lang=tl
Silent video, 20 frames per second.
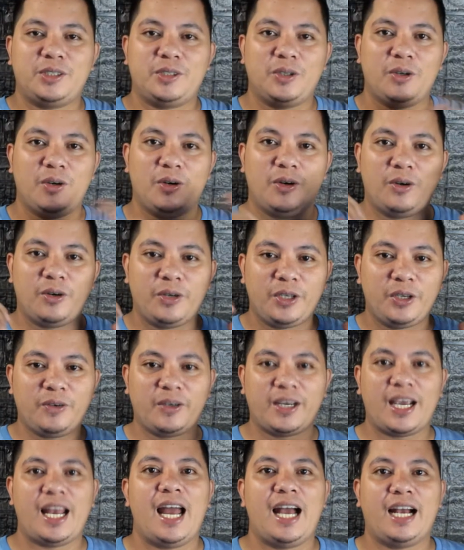So,
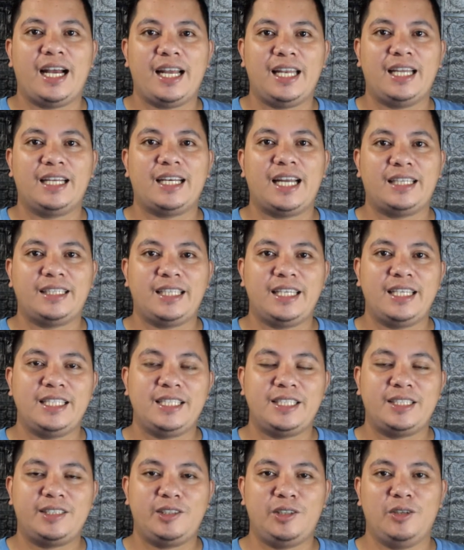yung kailangan lang natin
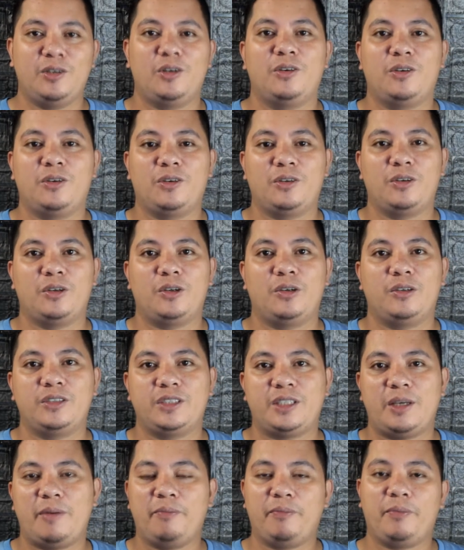is yung,
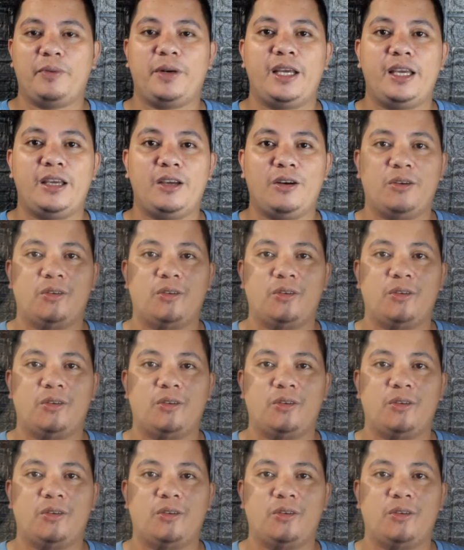siyempre,